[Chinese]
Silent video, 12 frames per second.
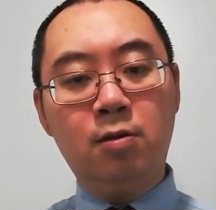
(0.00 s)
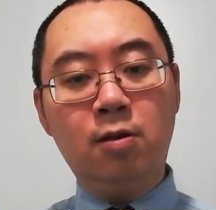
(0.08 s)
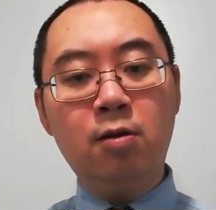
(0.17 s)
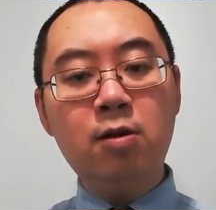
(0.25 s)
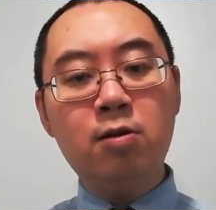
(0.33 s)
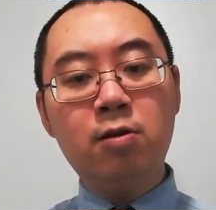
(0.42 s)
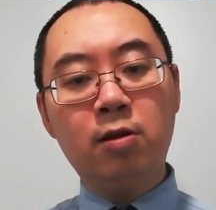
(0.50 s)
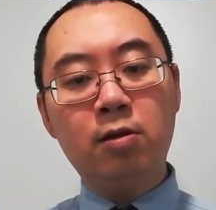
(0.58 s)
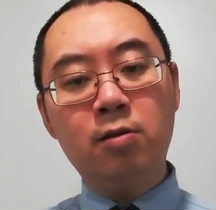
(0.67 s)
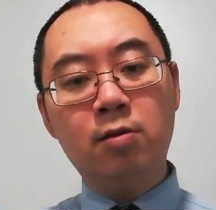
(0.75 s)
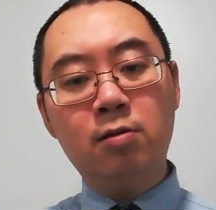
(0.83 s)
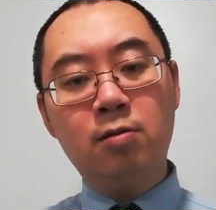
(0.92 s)
当一个
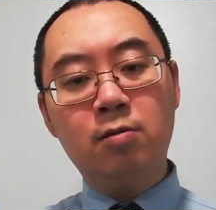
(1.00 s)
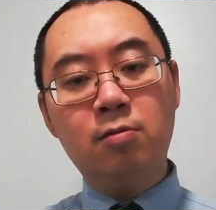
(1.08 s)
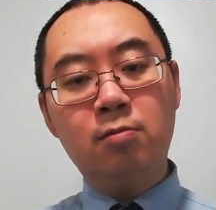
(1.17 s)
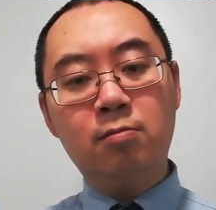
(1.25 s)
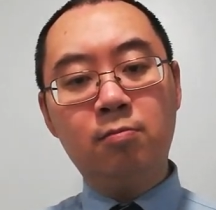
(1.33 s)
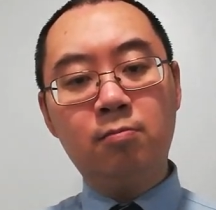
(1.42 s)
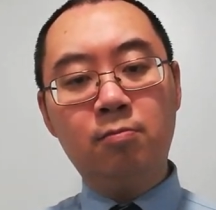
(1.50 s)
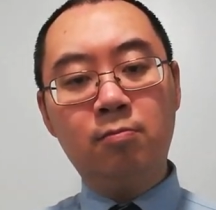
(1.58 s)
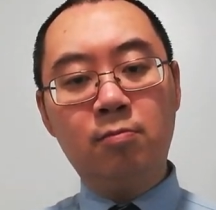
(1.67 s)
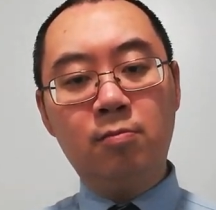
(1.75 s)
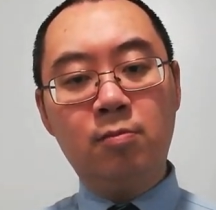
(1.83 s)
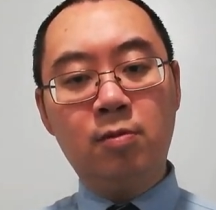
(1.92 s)
人
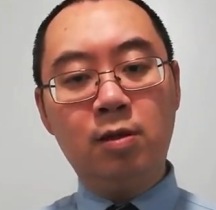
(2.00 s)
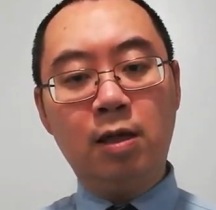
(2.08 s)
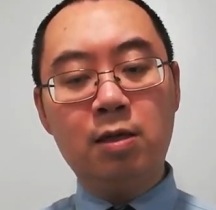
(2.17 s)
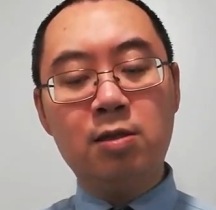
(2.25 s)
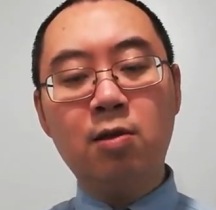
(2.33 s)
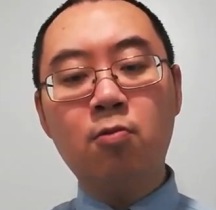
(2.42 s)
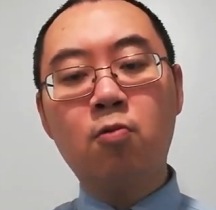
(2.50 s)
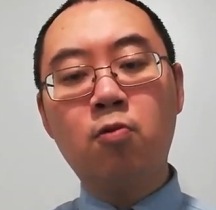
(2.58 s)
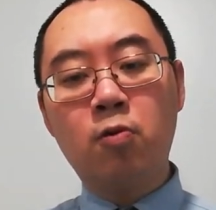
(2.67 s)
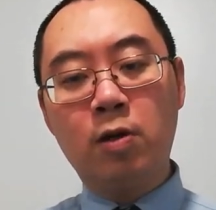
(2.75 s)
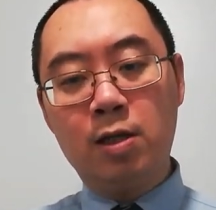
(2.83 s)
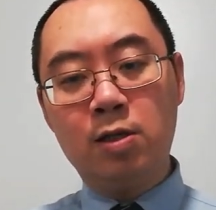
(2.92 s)
他受
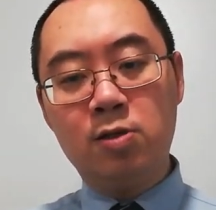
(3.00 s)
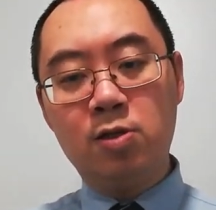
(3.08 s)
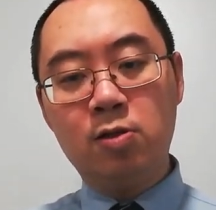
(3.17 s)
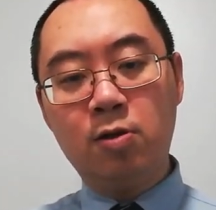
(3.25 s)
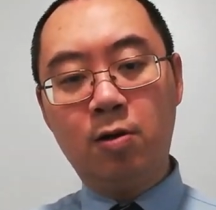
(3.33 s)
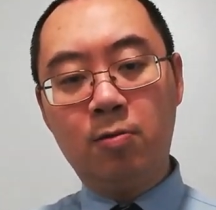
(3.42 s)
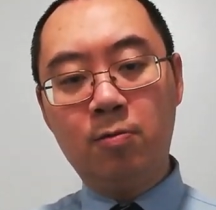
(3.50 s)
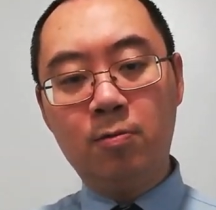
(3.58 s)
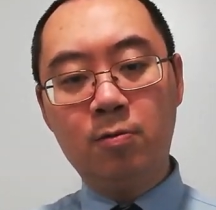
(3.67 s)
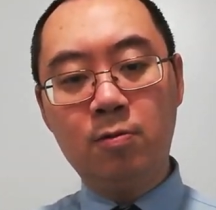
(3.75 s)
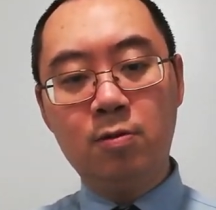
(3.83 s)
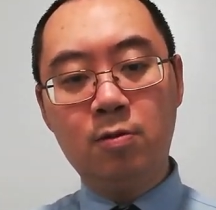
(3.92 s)
苦难的时候，
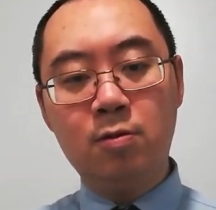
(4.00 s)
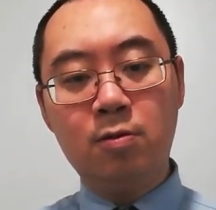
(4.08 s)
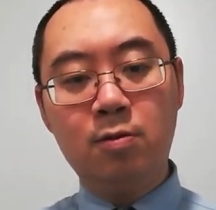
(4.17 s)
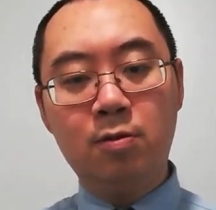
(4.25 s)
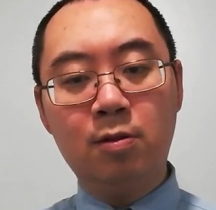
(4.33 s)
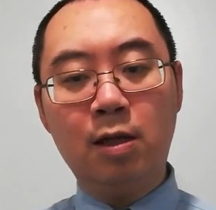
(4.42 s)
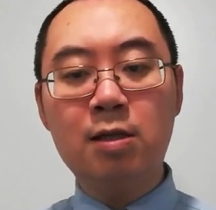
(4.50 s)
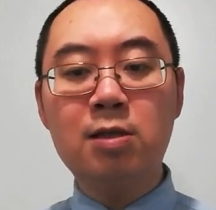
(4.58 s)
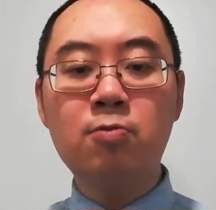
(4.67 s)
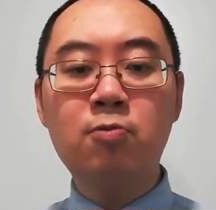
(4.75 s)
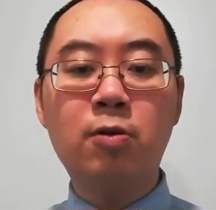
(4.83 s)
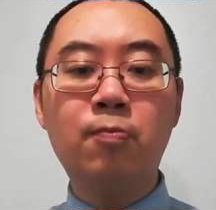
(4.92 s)
他
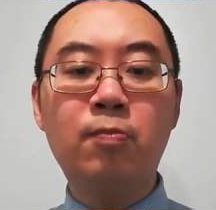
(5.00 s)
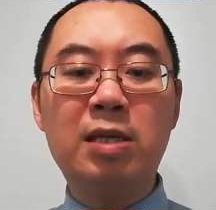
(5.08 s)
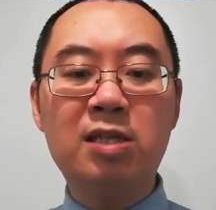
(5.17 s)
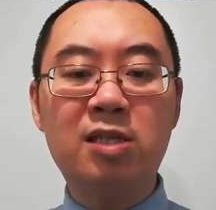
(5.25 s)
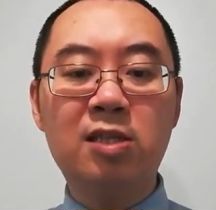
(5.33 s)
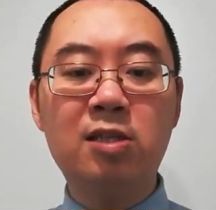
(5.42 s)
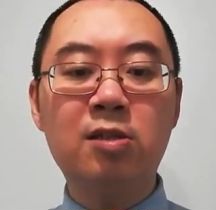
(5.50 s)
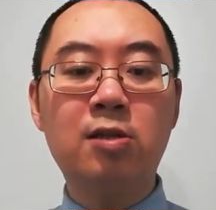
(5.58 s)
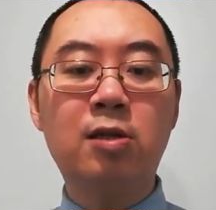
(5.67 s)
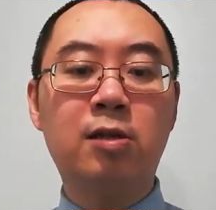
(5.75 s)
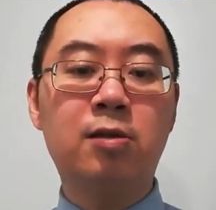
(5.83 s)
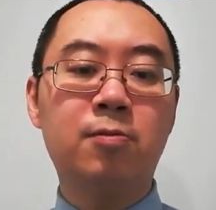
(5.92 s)
是会迷失
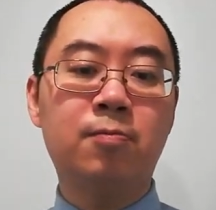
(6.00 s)
的，